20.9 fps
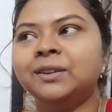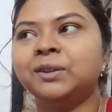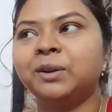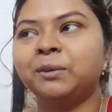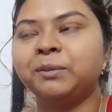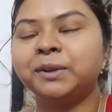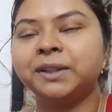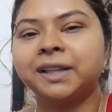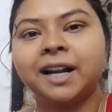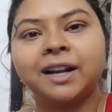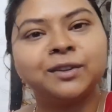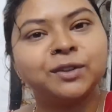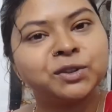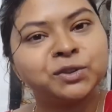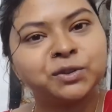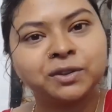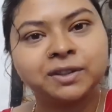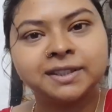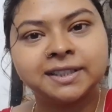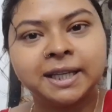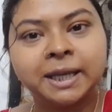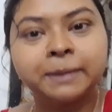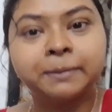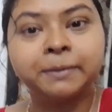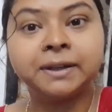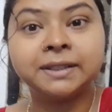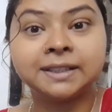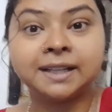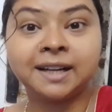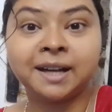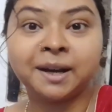তবে তারা তো চলে যায়
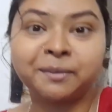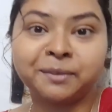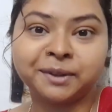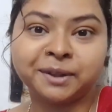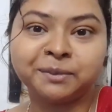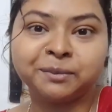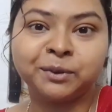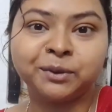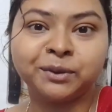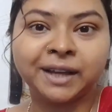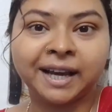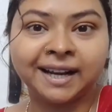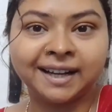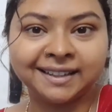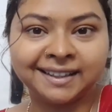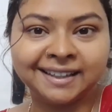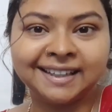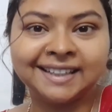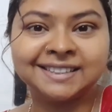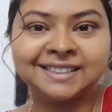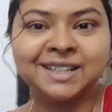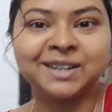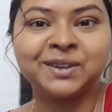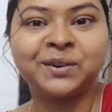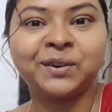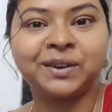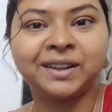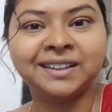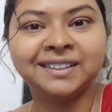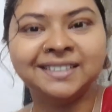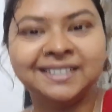এবার যারা আমাদের মতো একা থেকে যায়
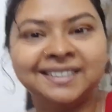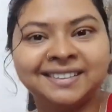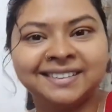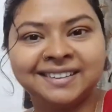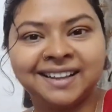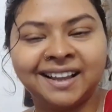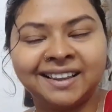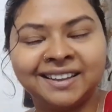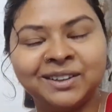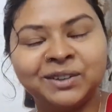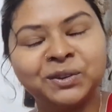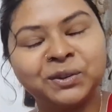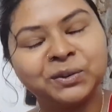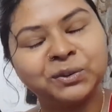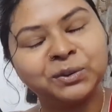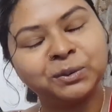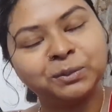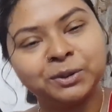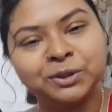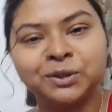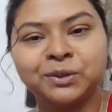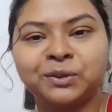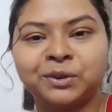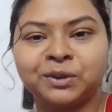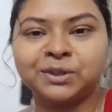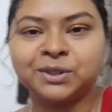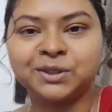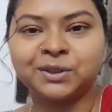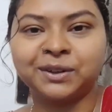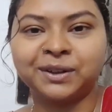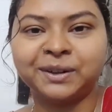ঘরে তাদেরও কিন্তু ভীষণ
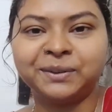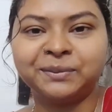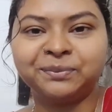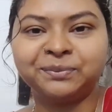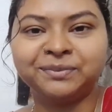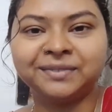কষ্ট হয়